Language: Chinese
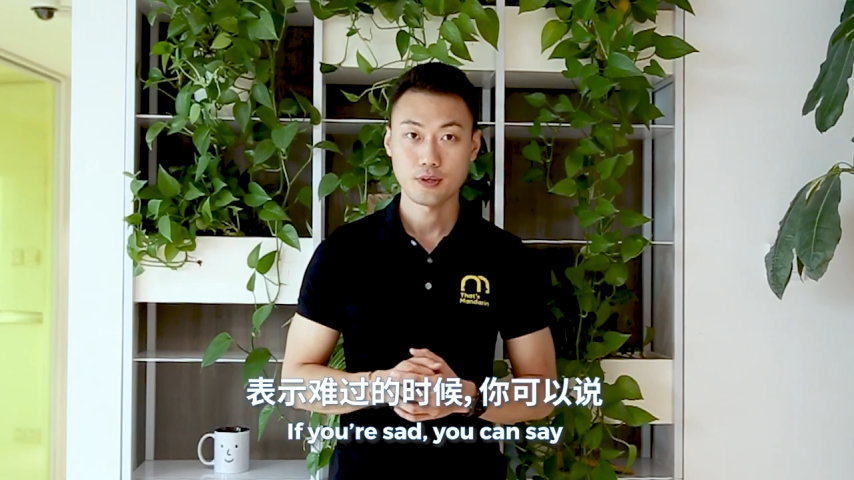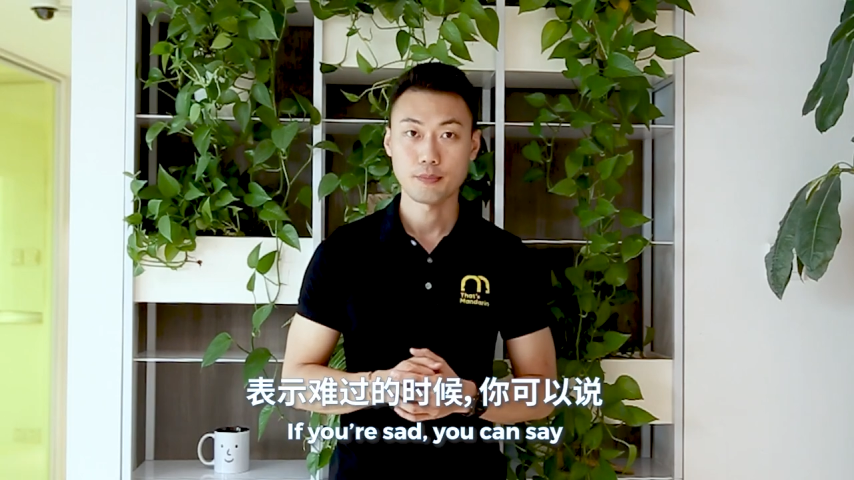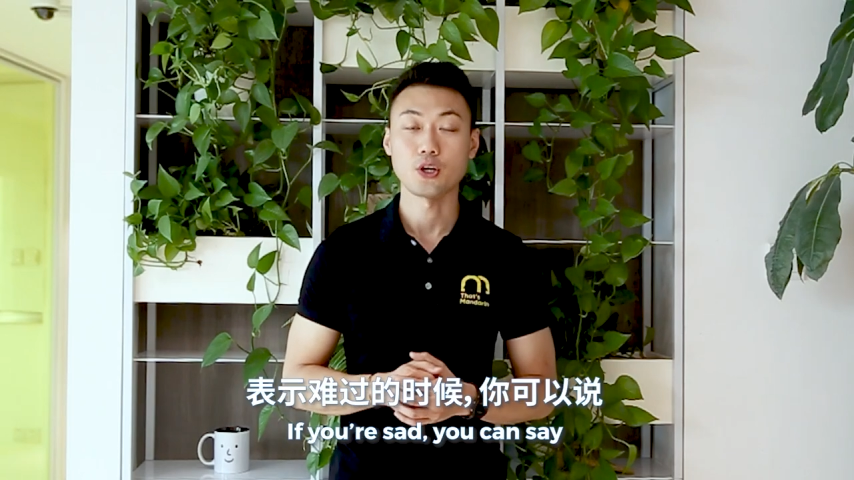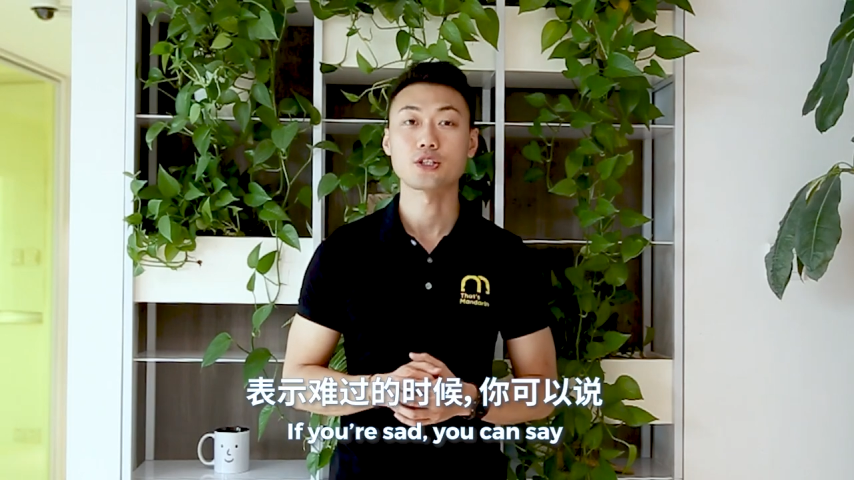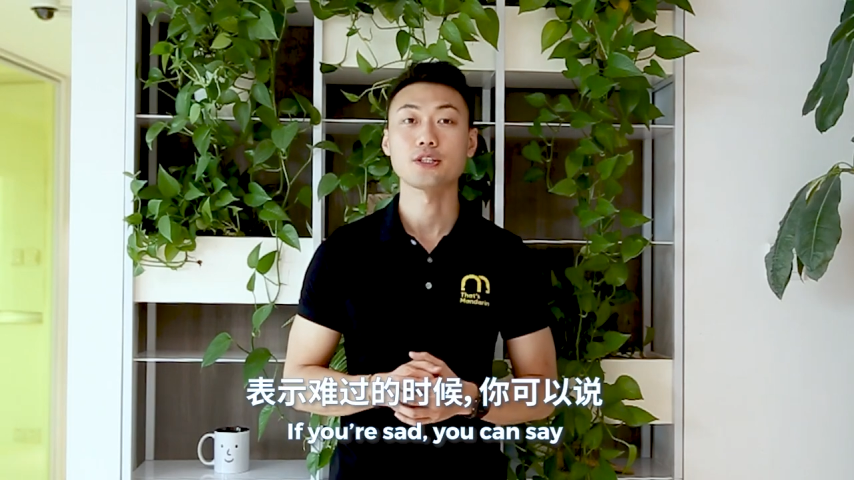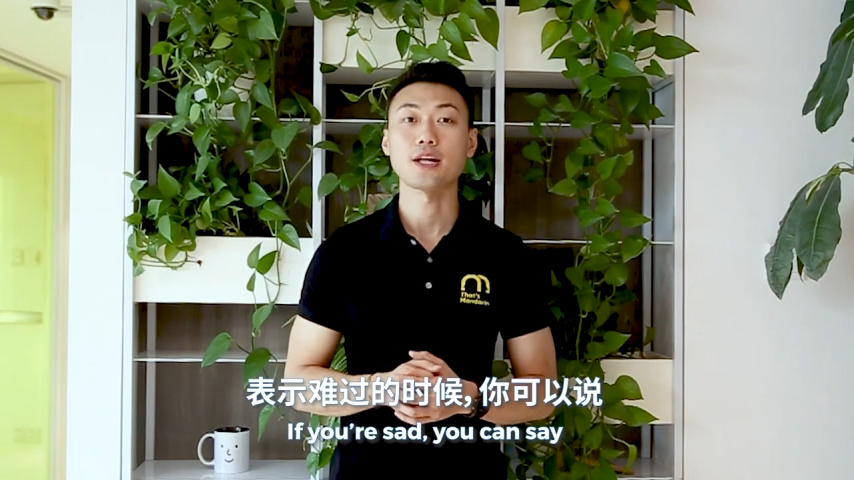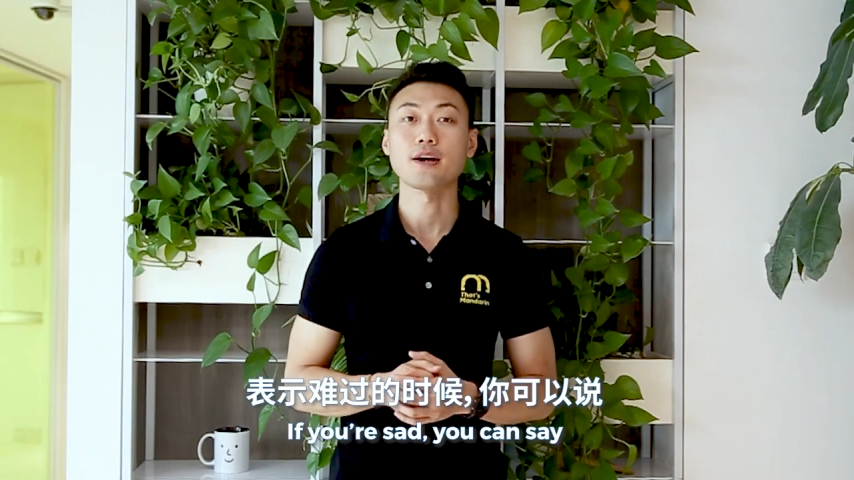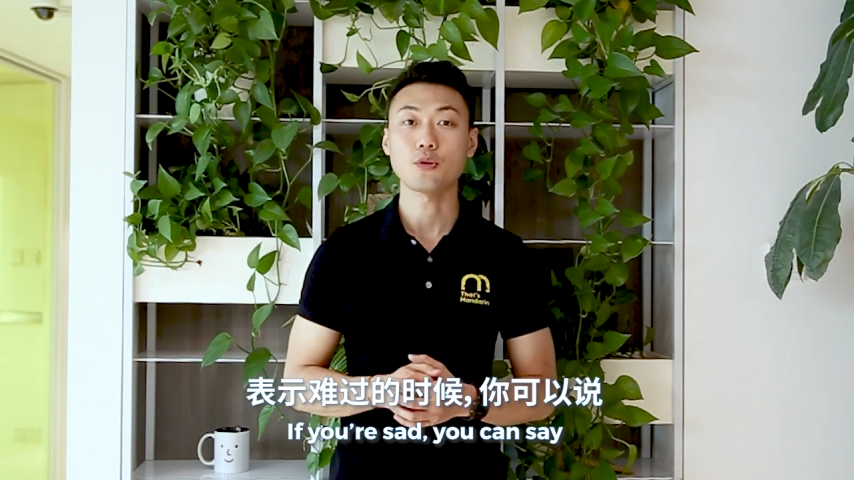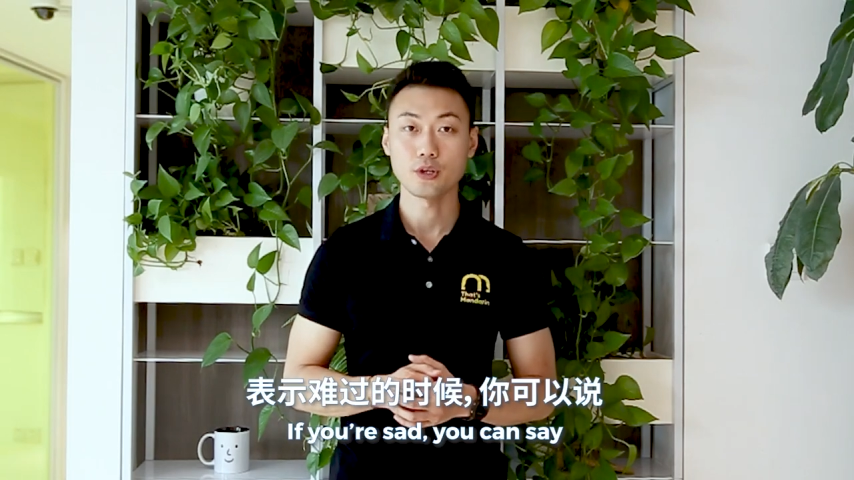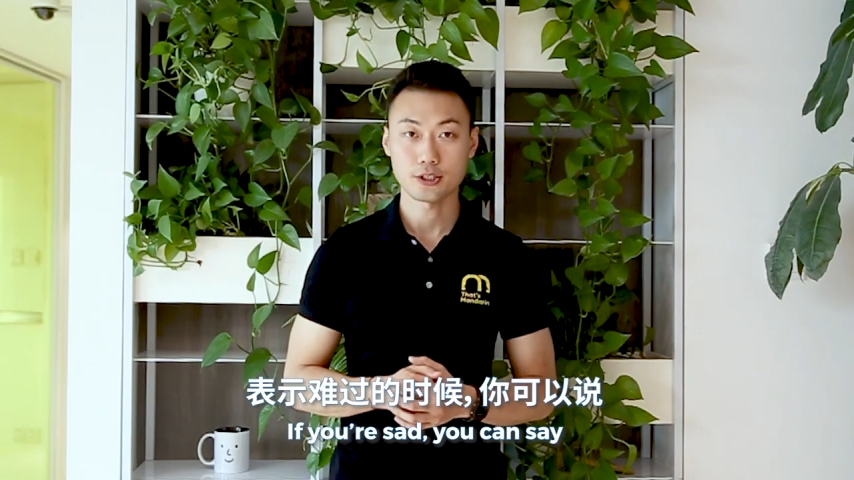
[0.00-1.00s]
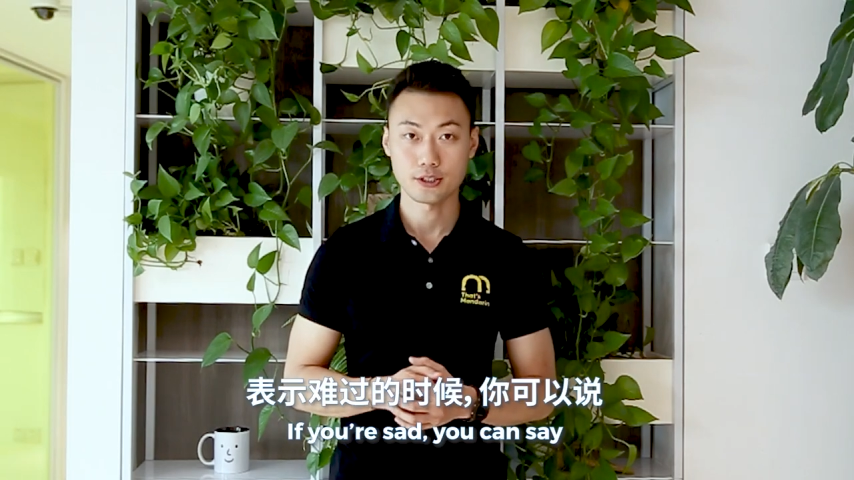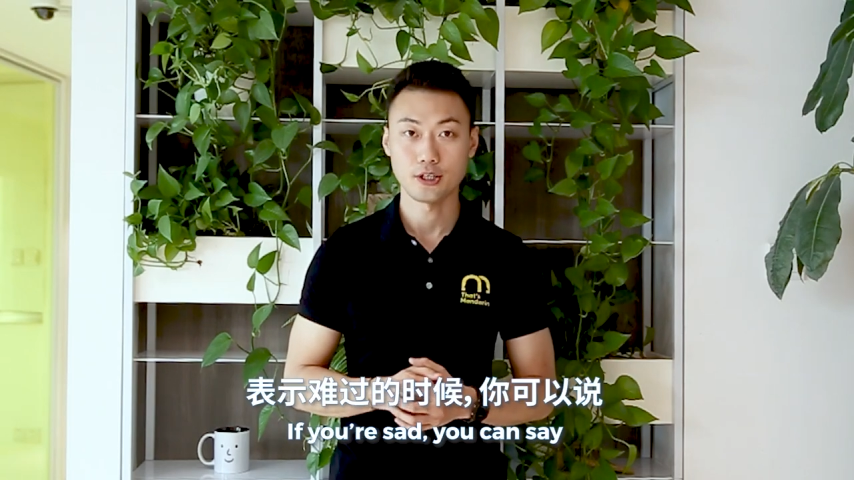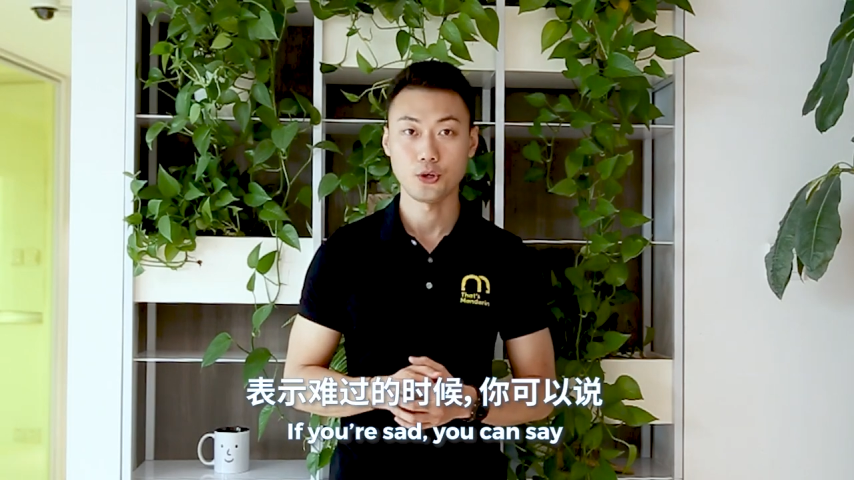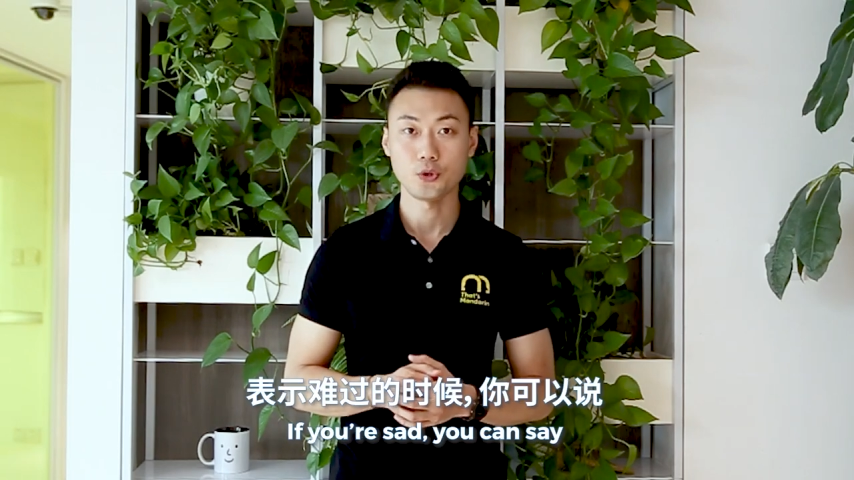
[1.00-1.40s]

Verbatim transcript: 表示难过的时候，